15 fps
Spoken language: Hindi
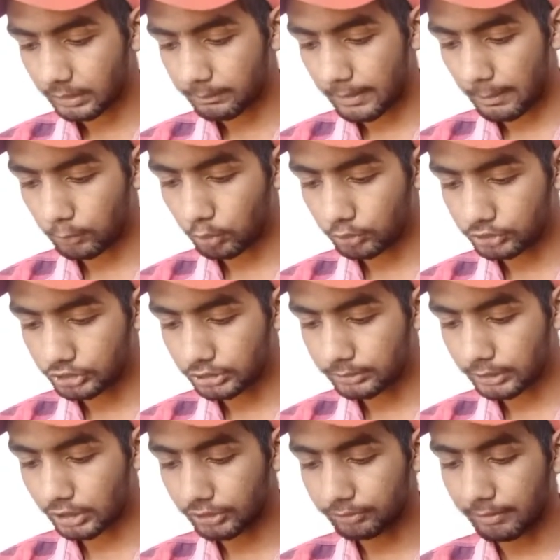मैं आपको चीज़
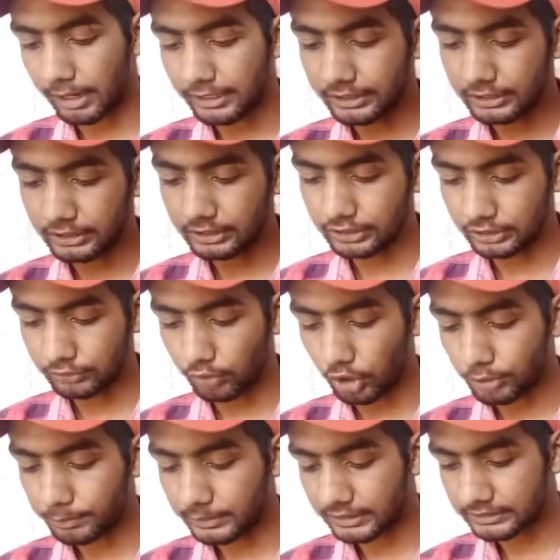बता माई
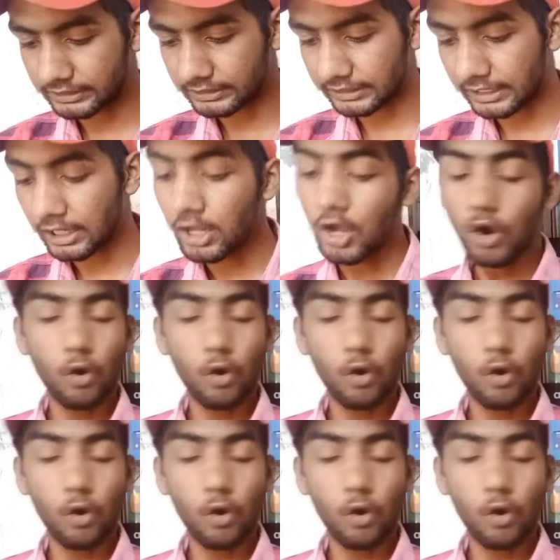रिवॉर्ड पे देख सकते हैं